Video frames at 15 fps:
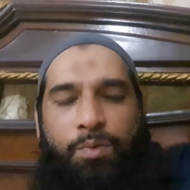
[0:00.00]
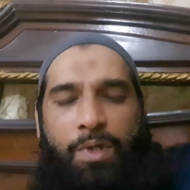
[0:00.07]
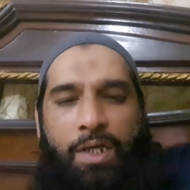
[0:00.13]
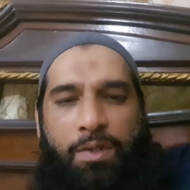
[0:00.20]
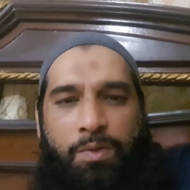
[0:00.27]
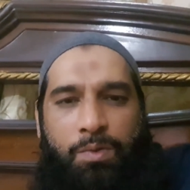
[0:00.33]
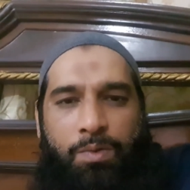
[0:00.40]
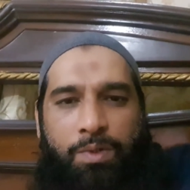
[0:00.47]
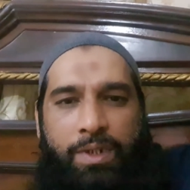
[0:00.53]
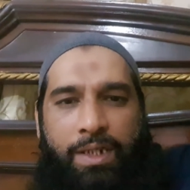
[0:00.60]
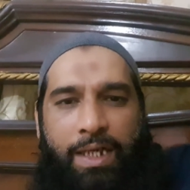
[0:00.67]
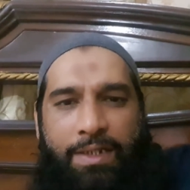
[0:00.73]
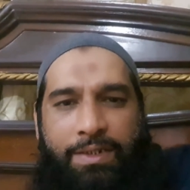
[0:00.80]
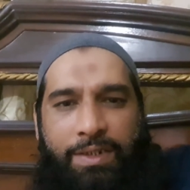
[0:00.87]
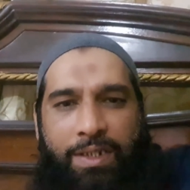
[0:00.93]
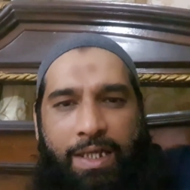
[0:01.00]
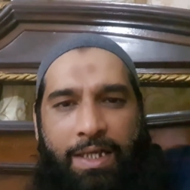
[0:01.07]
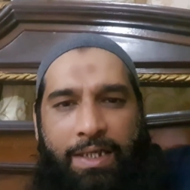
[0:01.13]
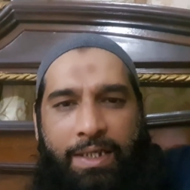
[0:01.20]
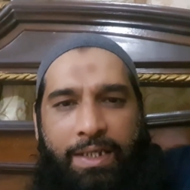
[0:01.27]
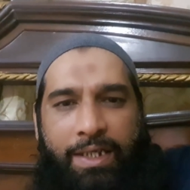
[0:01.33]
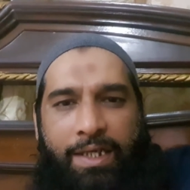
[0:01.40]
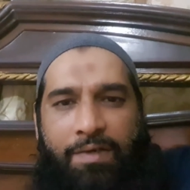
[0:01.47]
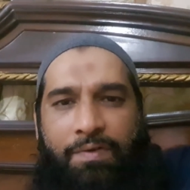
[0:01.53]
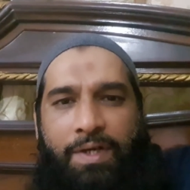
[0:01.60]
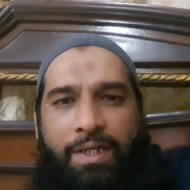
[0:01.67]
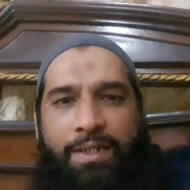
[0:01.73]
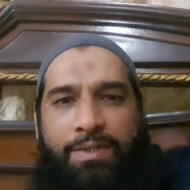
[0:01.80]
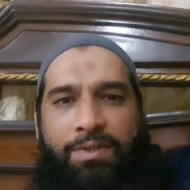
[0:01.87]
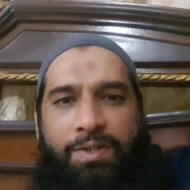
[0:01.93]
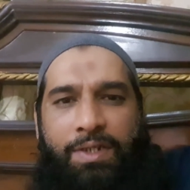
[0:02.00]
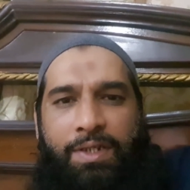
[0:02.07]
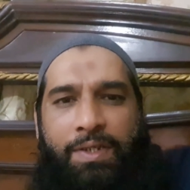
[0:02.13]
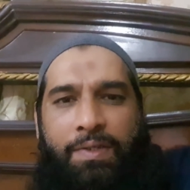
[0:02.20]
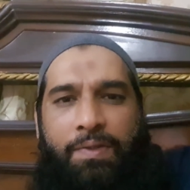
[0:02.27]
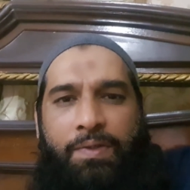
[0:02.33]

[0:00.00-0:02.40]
दुआ को कराची लाने के हवाले से